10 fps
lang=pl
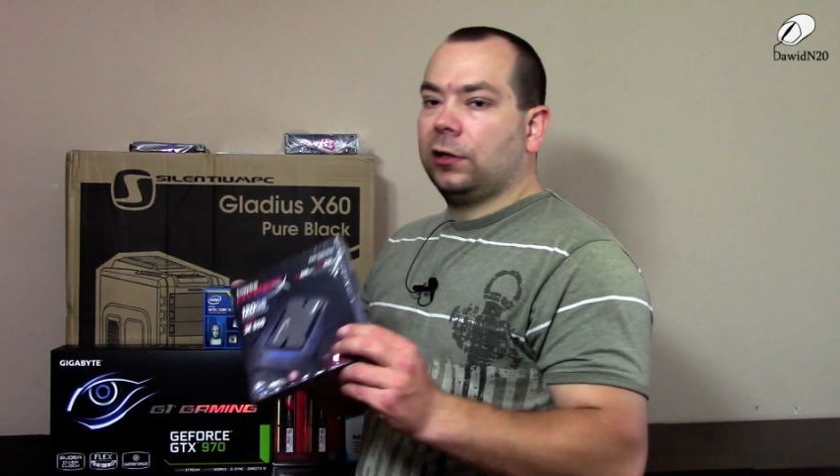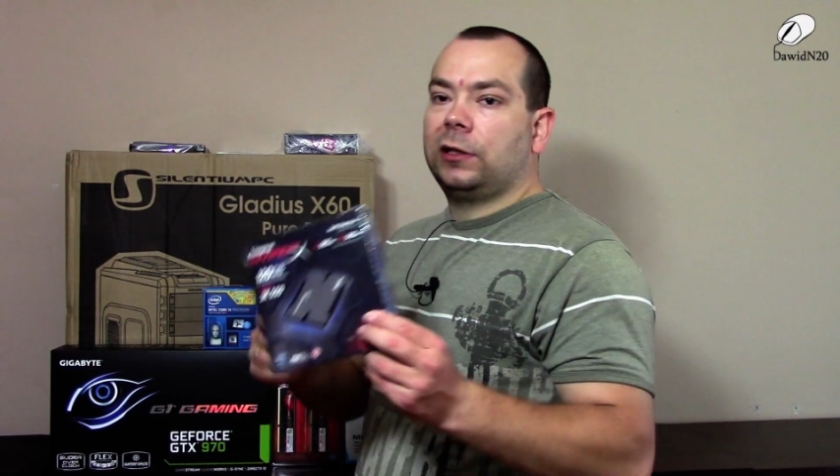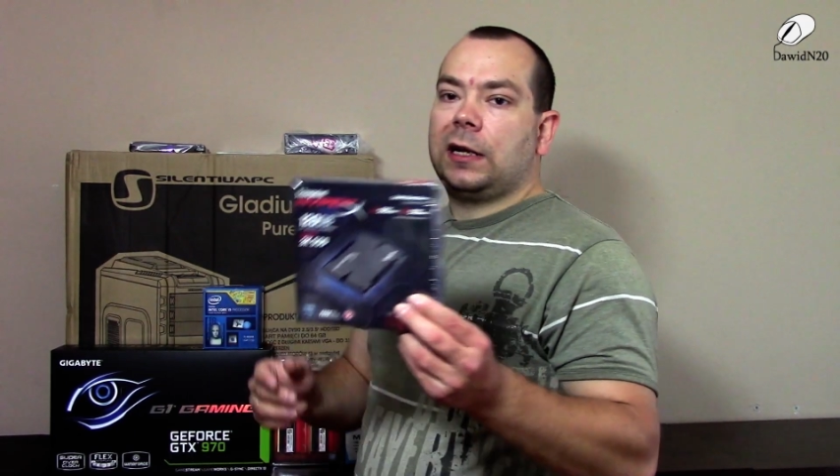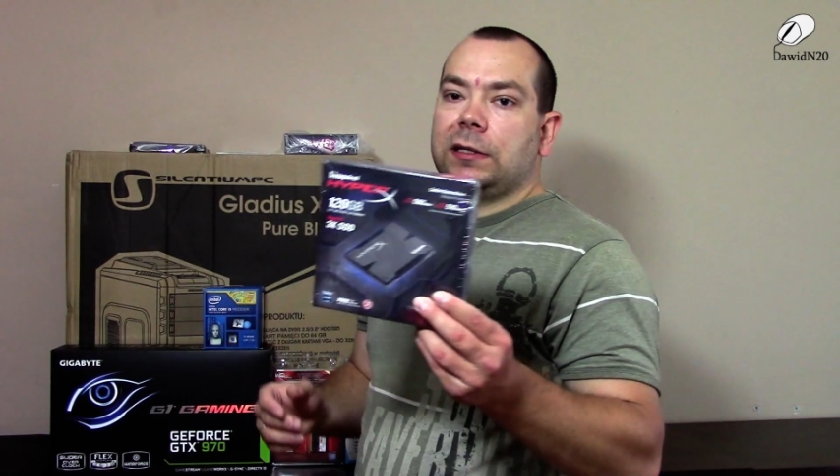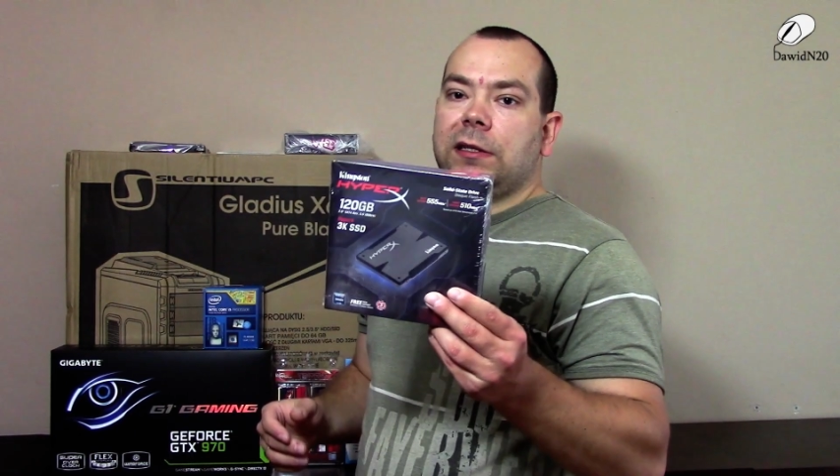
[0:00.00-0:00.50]
to
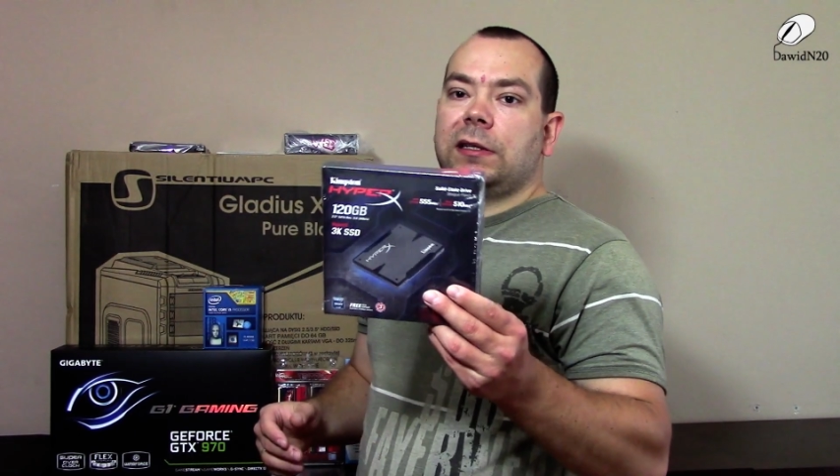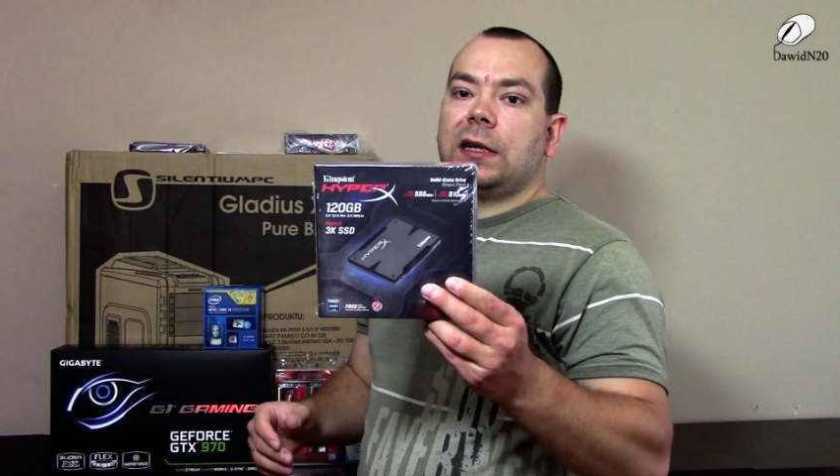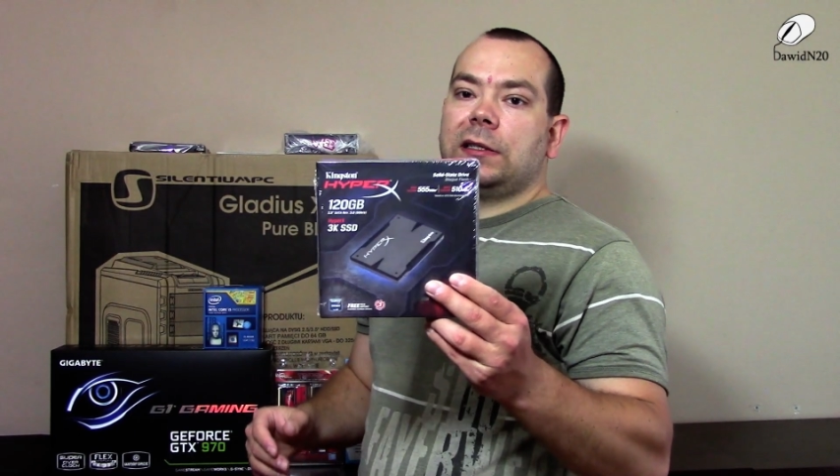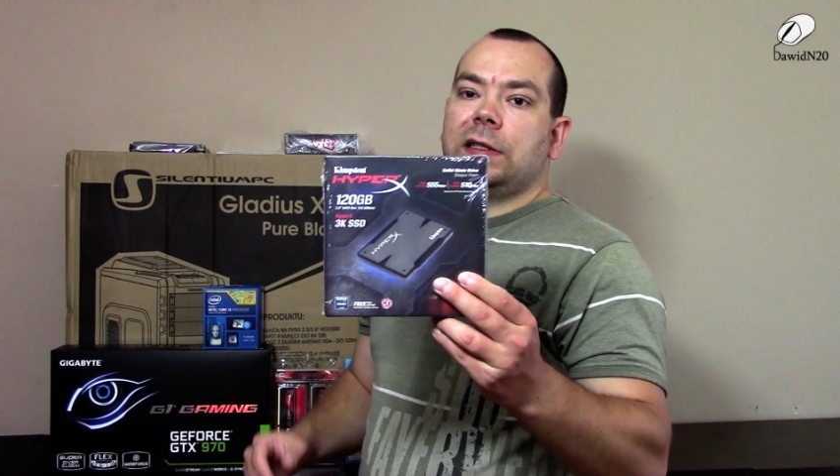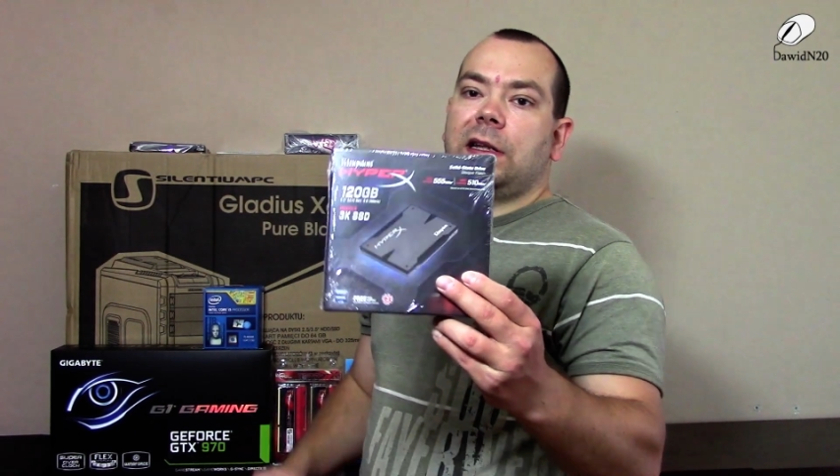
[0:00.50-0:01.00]
teraz dysk
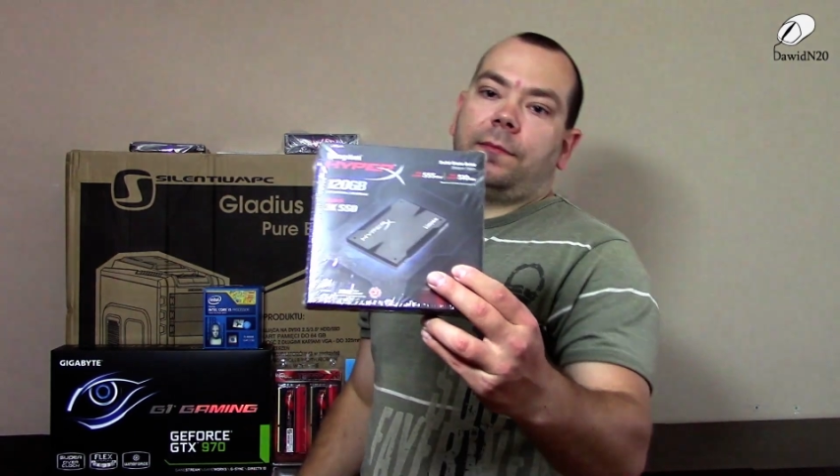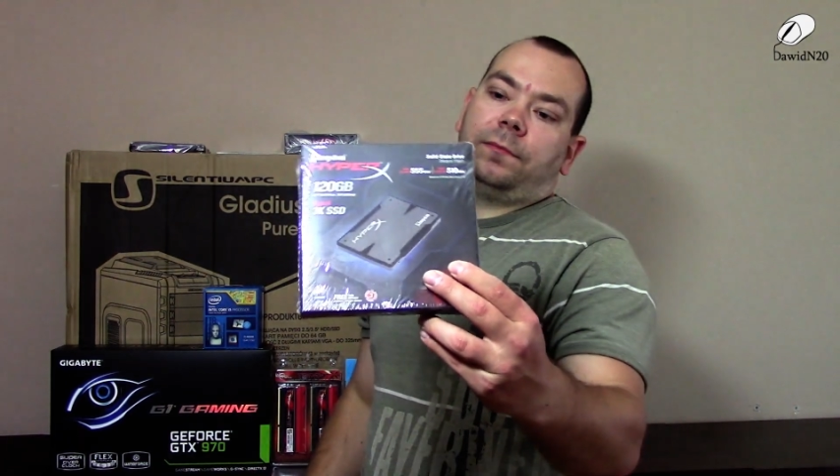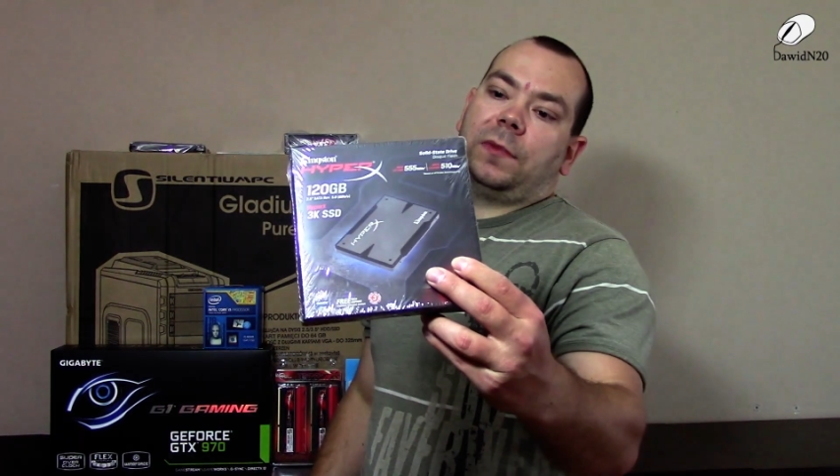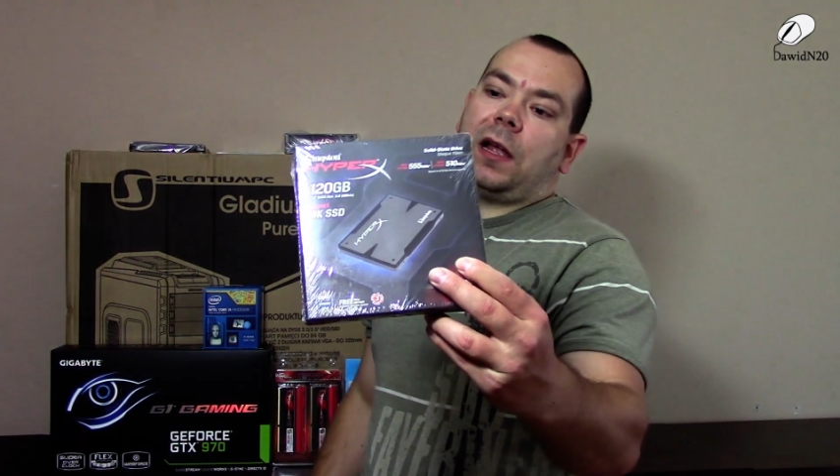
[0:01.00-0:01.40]
na system.